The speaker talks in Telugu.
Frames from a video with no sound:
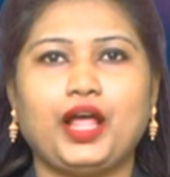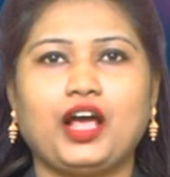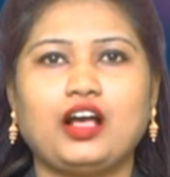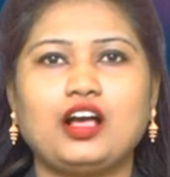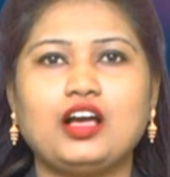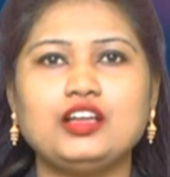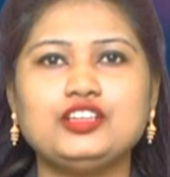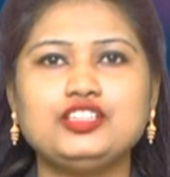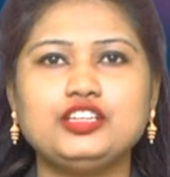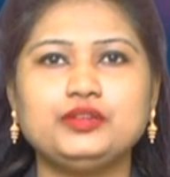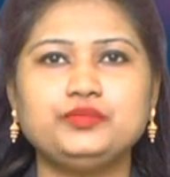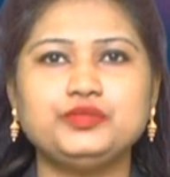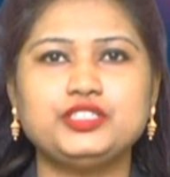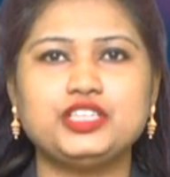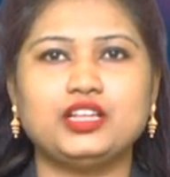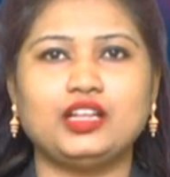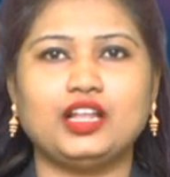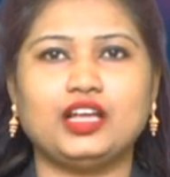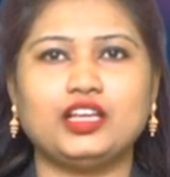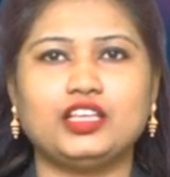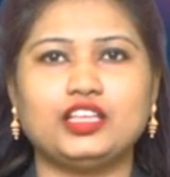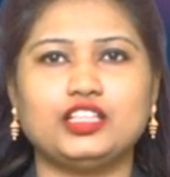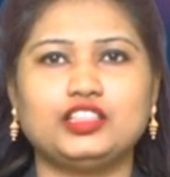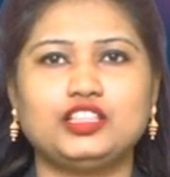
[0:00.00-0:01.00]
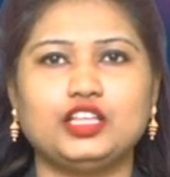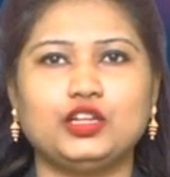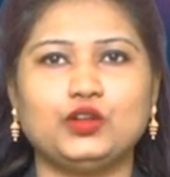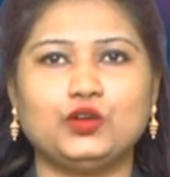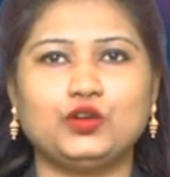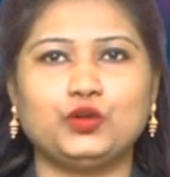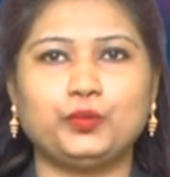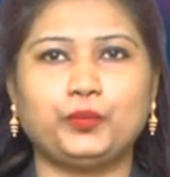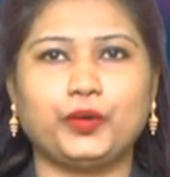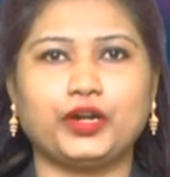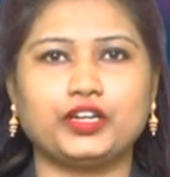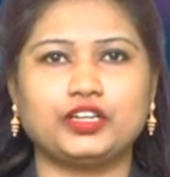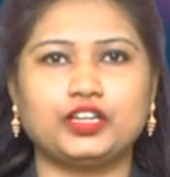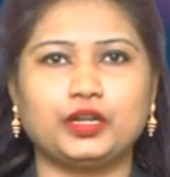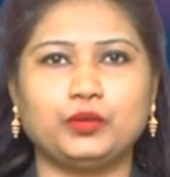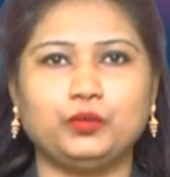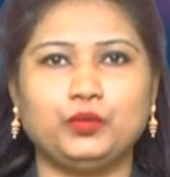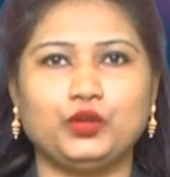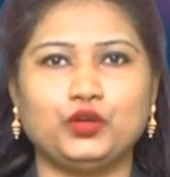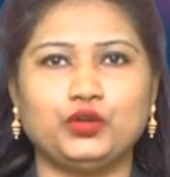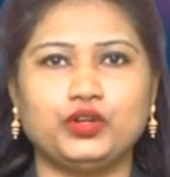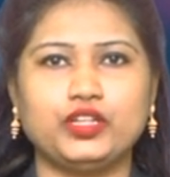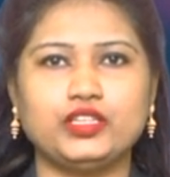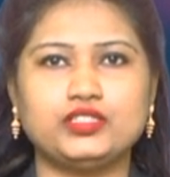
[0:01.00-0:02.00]
ప్రకాశం జిల్లా గిద్దలూరు
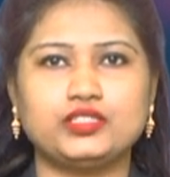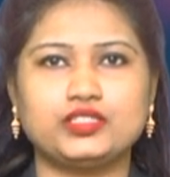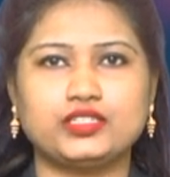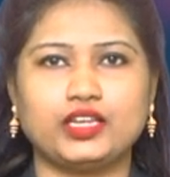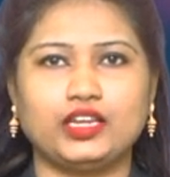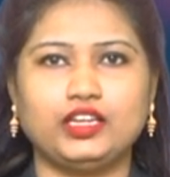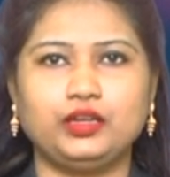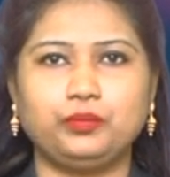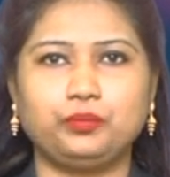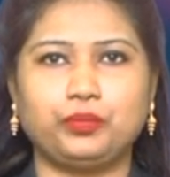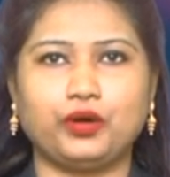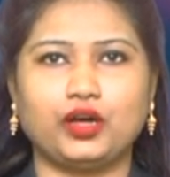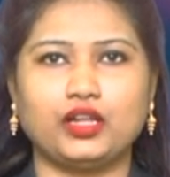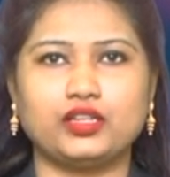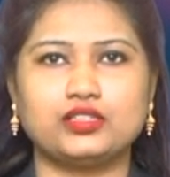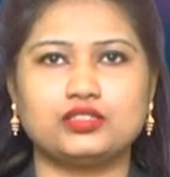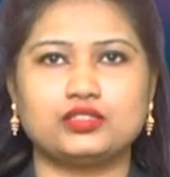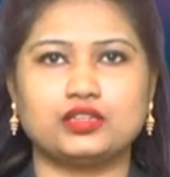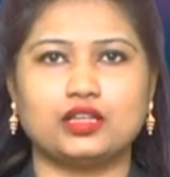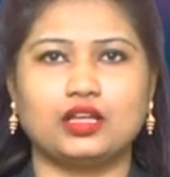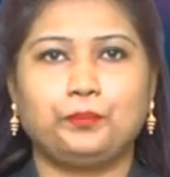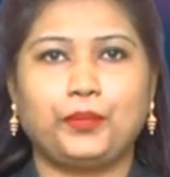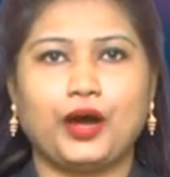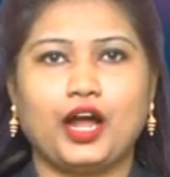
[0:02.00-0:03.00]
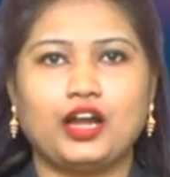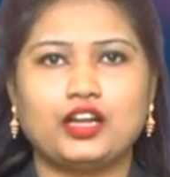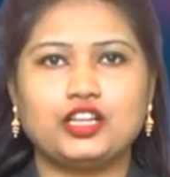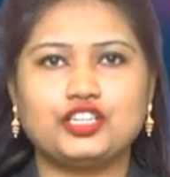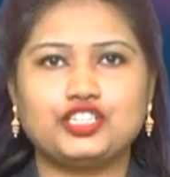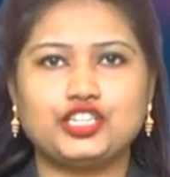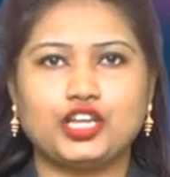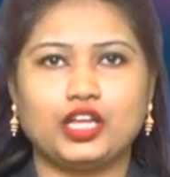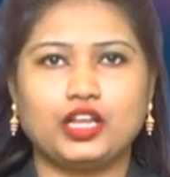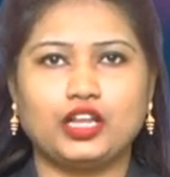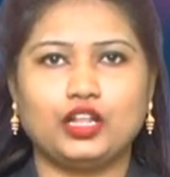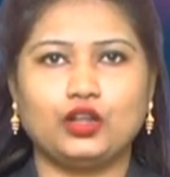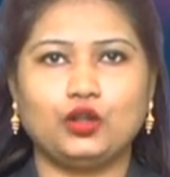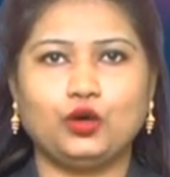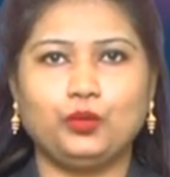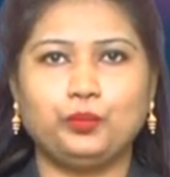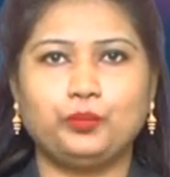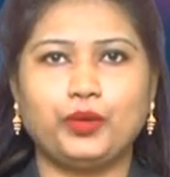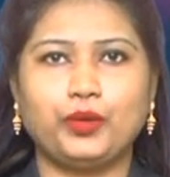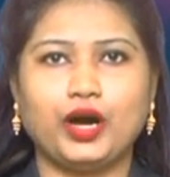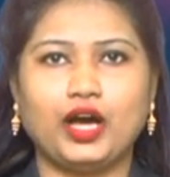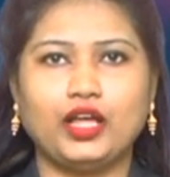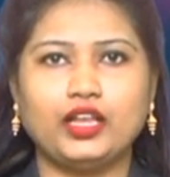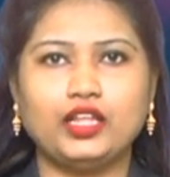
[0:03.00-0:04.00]
పట్టణంలోని సెయింట్ పాల్స్ పాఠశాలలో
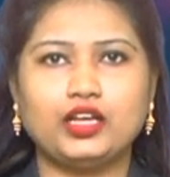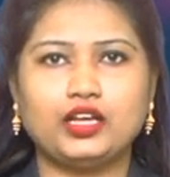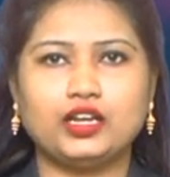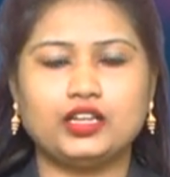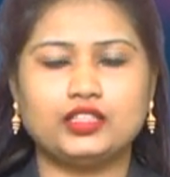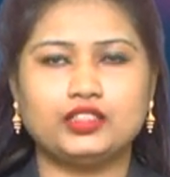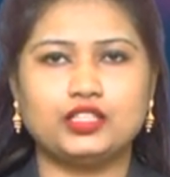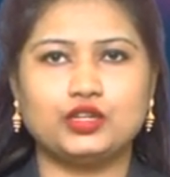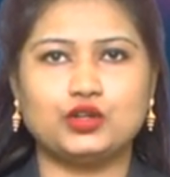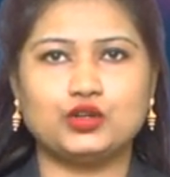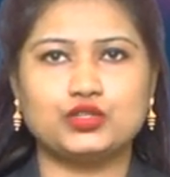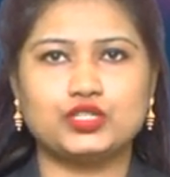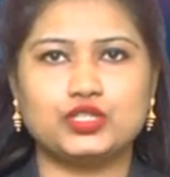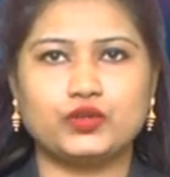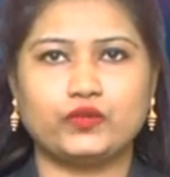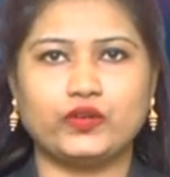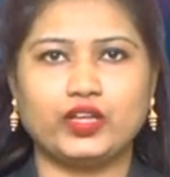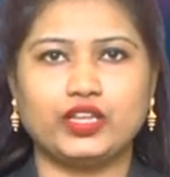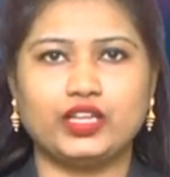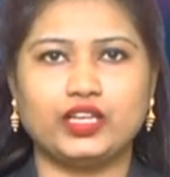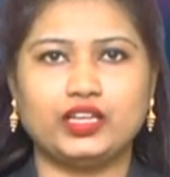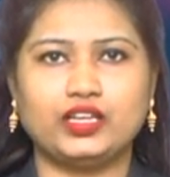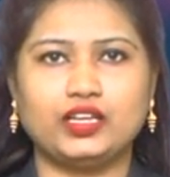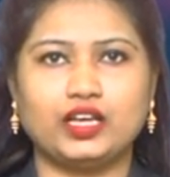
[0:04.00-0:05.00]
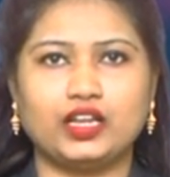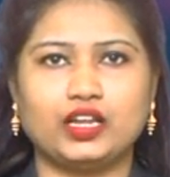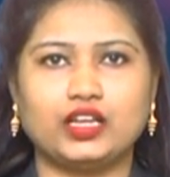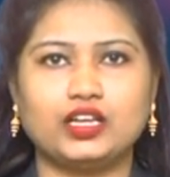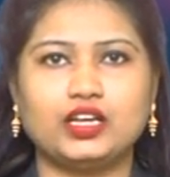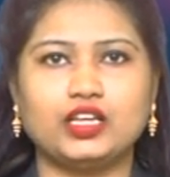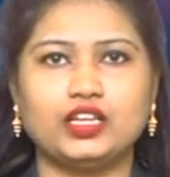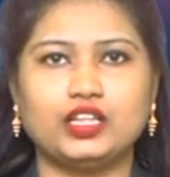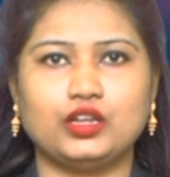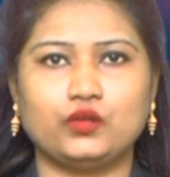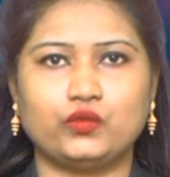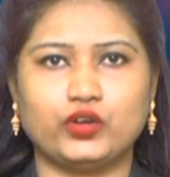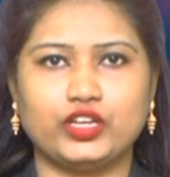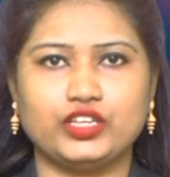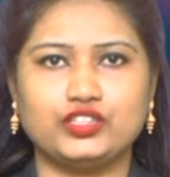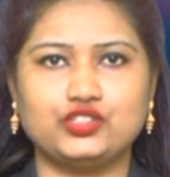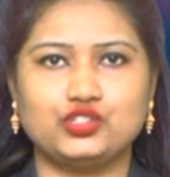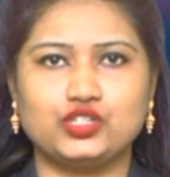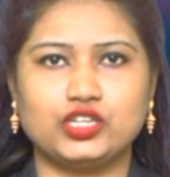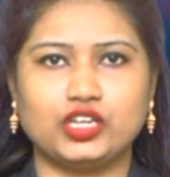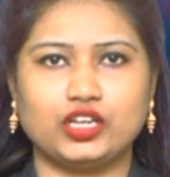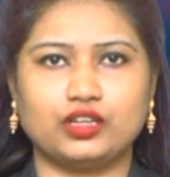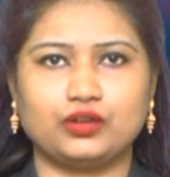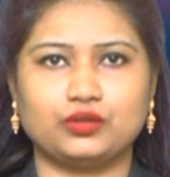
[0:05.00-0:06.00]
బాలికల దినోత్సవాన్ని ఘనంగా
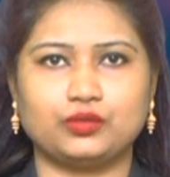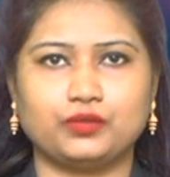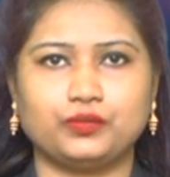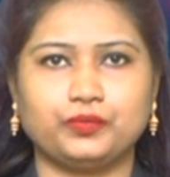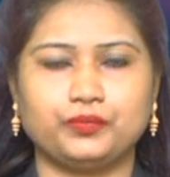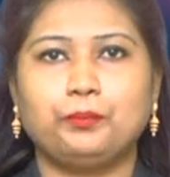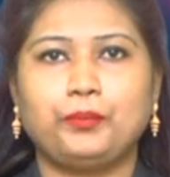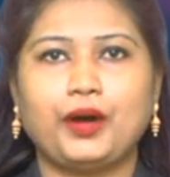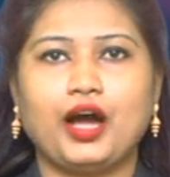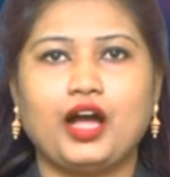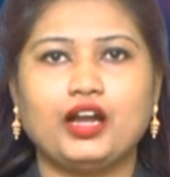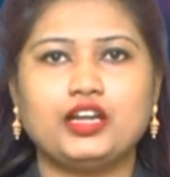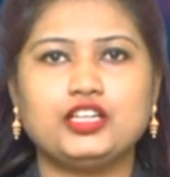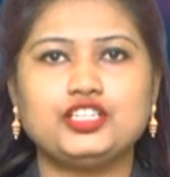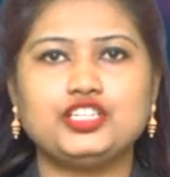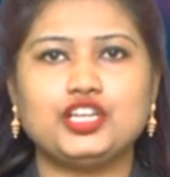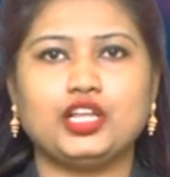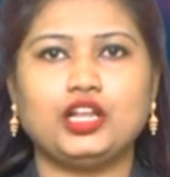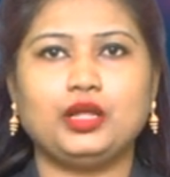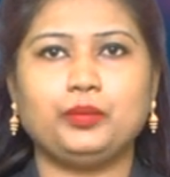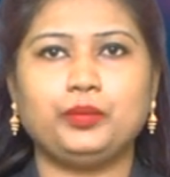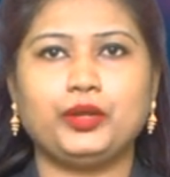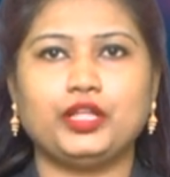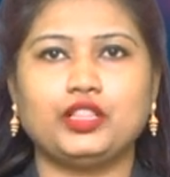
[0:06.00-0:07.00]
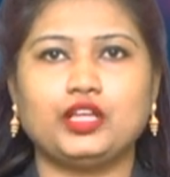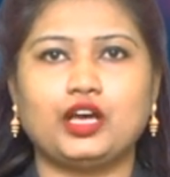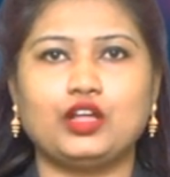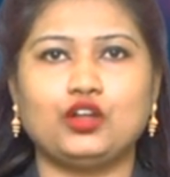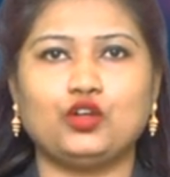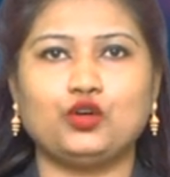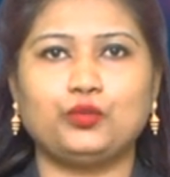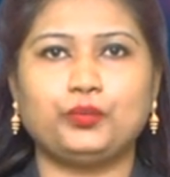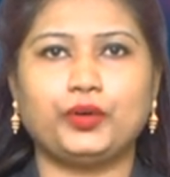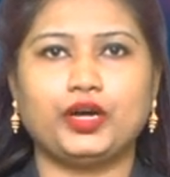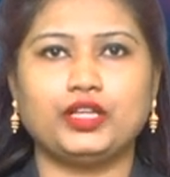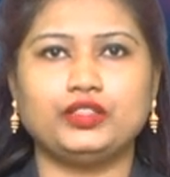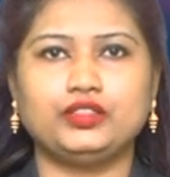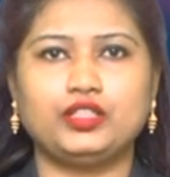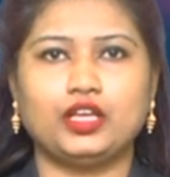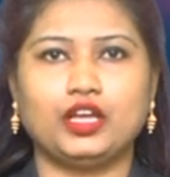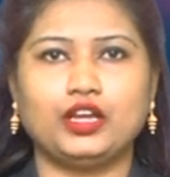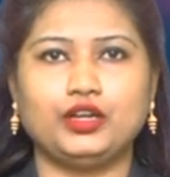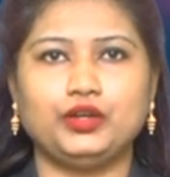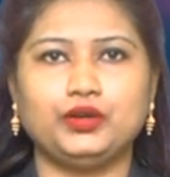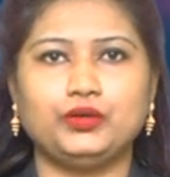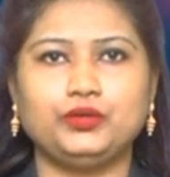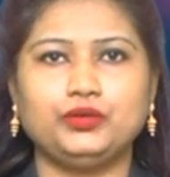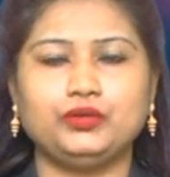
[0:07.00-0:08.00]
నిర్వహించారు పాఠశాల
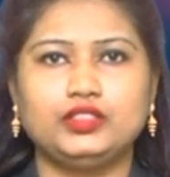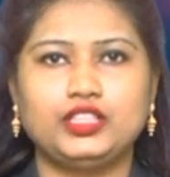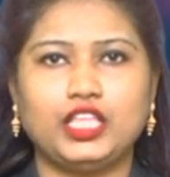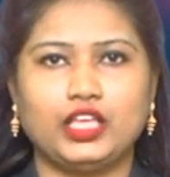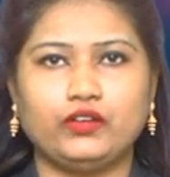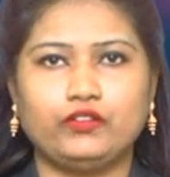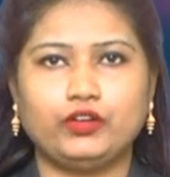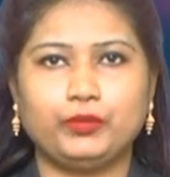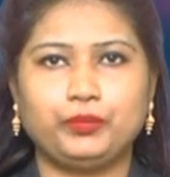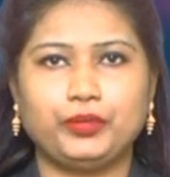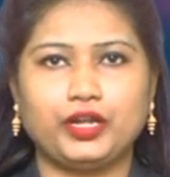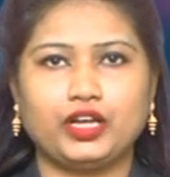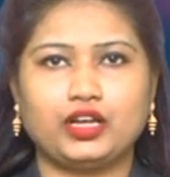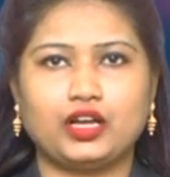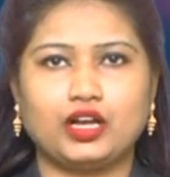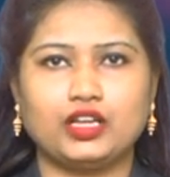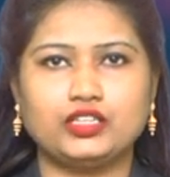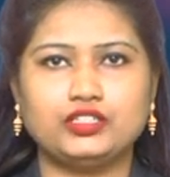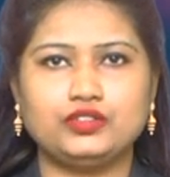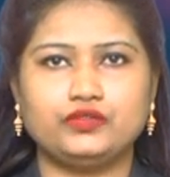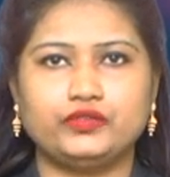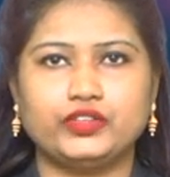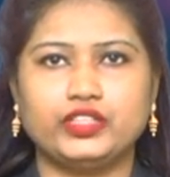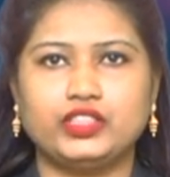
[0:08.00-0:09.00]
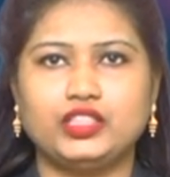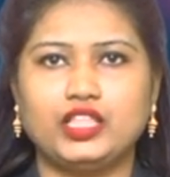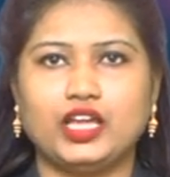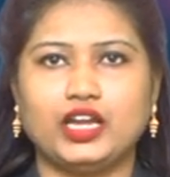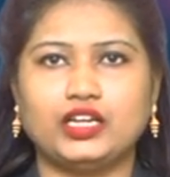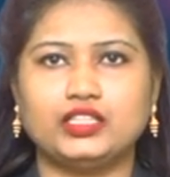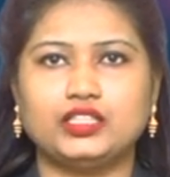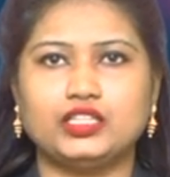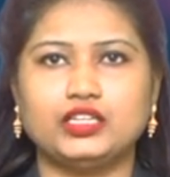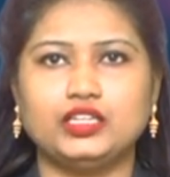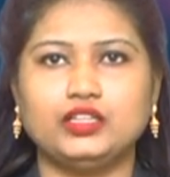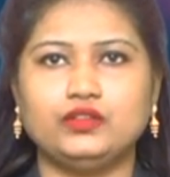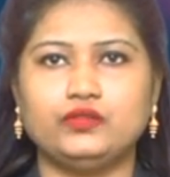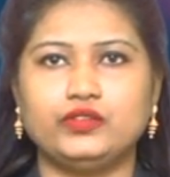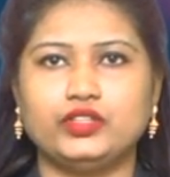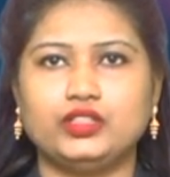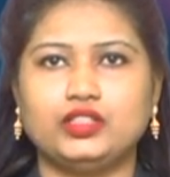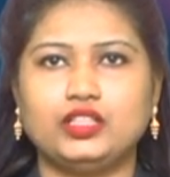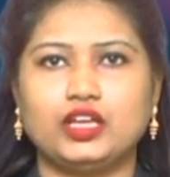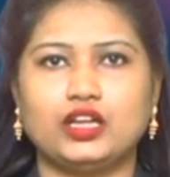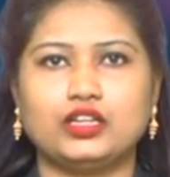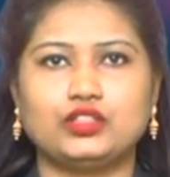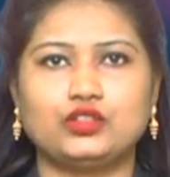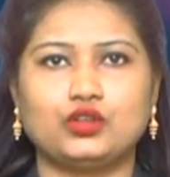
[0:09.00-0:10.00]
ప్రధానోపాధ్యాయులు దేవప్రకాష్ విద్యార్థిని
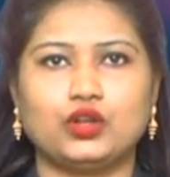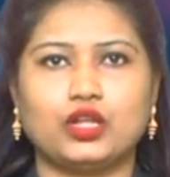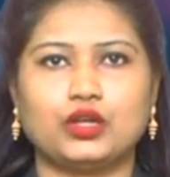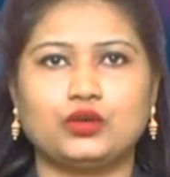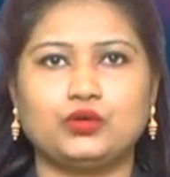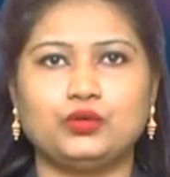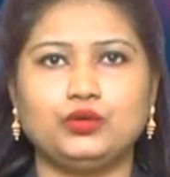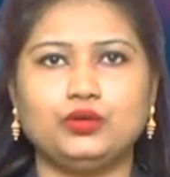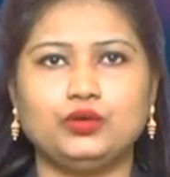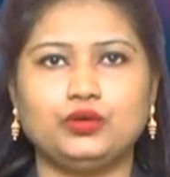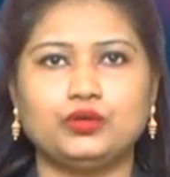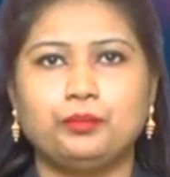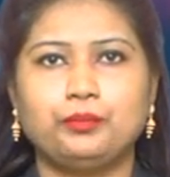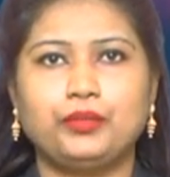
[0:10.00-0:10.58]
విద్యార్థులకు